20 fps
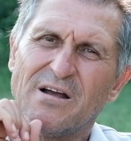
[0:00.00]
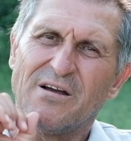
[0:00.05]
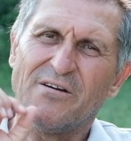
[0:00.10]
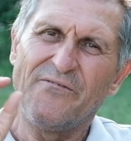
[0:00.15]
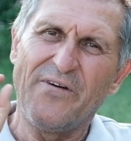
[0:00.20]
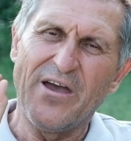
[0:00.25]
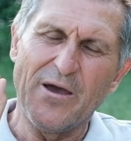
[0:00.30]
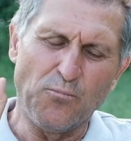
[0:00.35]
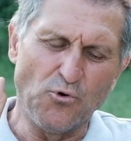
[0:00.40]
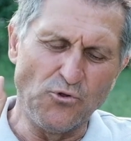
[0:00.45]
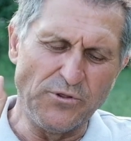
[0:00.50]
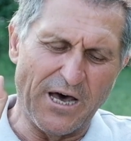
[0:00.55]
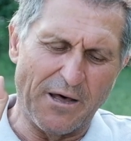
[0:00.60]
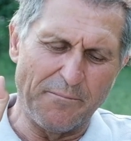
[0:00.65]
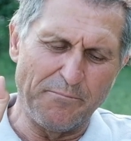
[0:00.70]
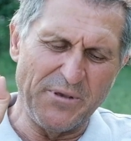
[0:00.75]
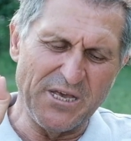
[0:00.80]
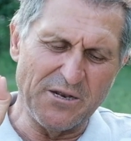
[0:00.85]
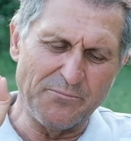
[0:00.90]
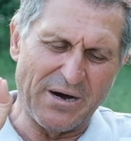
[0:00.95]
Ve
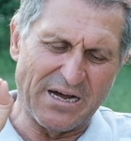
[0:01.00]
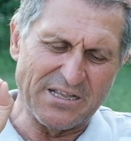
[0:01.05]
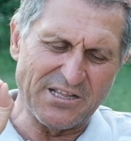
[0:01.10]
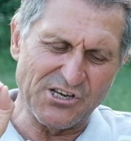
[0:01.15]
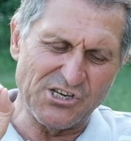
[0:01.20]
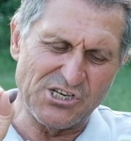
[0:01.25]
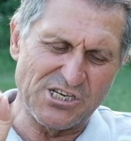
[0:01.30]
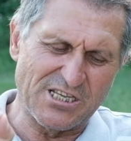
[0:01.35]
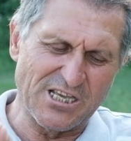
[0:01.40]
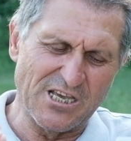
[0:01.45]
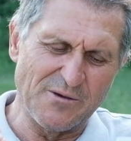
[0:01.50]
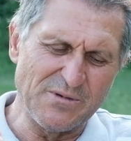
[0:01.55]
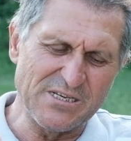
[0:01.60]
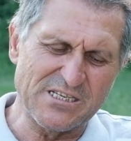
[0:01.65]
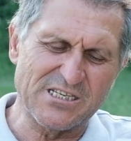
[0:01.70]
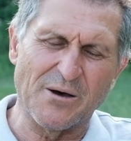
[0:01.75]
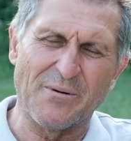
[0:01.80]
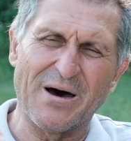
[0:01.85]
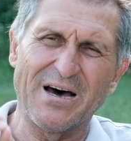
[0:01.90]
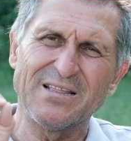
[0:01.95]
bundan bir bardak içtiğimiz
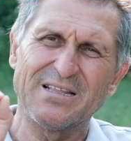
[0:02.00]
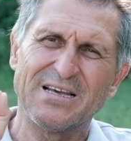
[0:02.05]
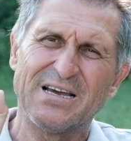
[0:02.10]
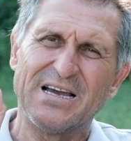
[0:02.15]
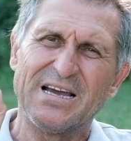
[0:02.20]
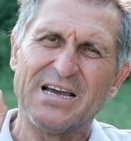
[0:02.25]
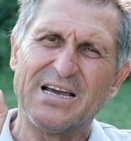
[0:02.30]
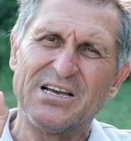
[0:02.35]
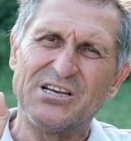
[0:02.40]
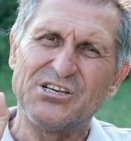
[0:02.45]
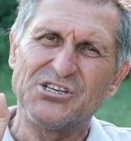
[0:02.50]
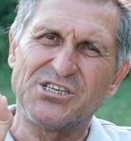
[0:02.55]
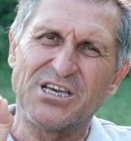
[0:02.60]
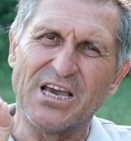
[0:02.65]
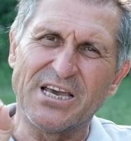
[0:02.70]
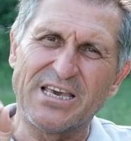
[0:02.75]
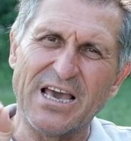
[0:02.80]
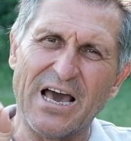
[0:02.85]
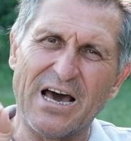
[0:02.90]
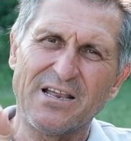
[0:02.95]
zaman
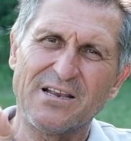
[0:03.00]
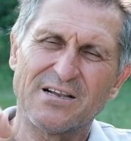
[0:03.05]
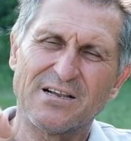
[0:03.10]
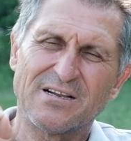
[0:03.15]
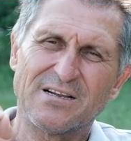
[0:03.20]
şeker,